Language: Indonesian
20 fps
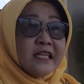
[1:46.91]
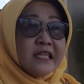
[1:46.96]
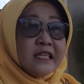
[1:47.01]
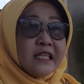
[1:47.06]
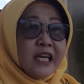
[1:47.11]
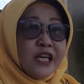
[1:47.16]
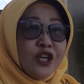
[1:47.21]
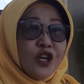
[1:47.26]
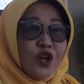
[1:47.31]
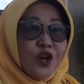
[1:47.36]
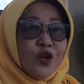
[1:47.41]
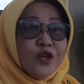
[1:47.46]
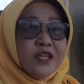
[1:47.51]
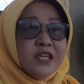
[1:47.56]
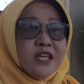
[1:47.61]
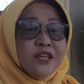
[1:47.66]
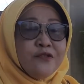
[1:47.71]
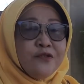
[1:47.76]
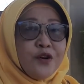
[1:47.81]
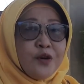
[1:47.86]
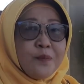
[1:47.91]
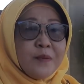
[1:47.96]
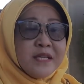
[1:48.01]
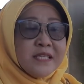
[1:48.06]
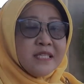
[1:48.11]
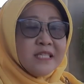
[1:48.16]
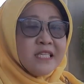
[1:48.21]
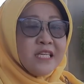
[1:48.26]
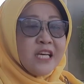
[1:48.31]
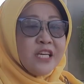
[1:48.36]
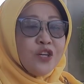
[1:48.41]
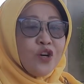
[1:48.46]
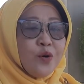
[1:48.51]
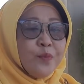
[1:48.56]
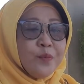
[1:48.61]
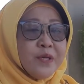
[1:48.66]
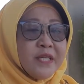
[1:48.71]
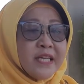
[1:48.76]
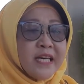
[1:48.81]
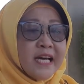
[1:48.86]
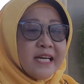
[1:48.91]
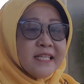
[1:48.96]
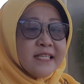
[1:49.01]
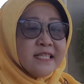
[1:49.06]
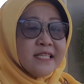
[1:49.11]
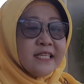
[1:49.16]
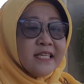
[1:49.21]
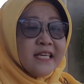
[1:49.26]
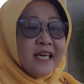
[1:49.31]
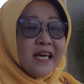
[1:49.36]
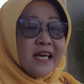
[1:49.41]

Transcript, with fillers: Teknologi Informasi dan Komunikasi